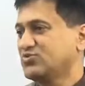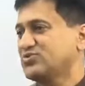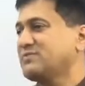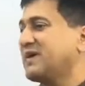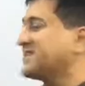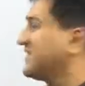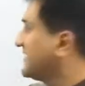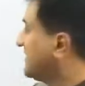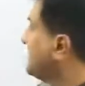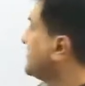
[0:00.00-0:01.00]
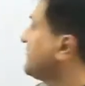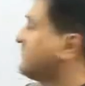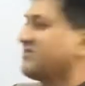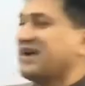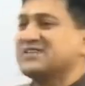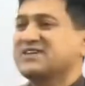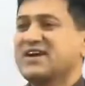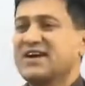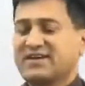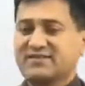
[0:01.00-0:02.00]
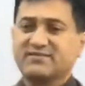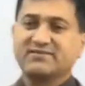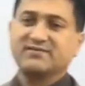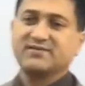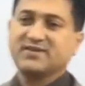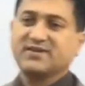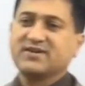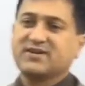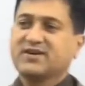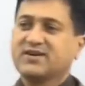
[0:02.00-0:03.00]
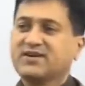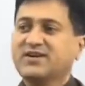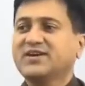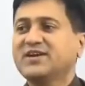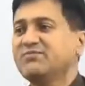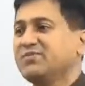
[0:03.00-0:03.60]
दूसरी बात इनके बीच में विवाद क्या है इनके